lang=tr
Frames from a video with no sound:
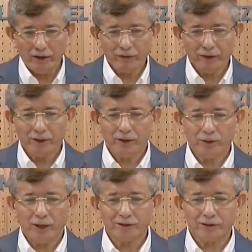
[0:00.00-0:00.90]

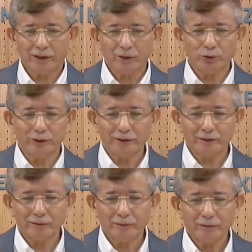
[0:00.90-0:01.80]
e, asgari
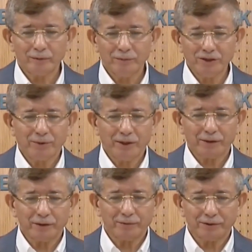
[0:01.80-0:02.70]
ücret biz
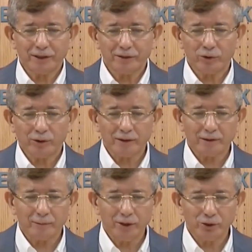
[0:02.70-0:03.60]
bıraktığımızda
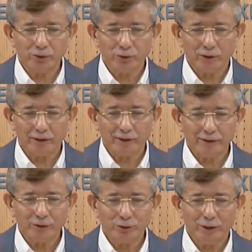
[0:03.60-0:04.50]
2016'da 500
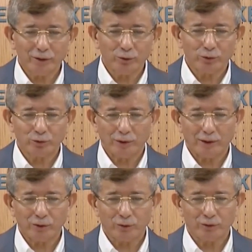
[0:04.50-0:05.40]
dolarken şu anda 300
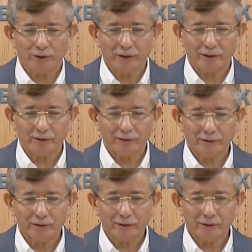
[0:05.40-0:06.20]
dolara doğru geriledi.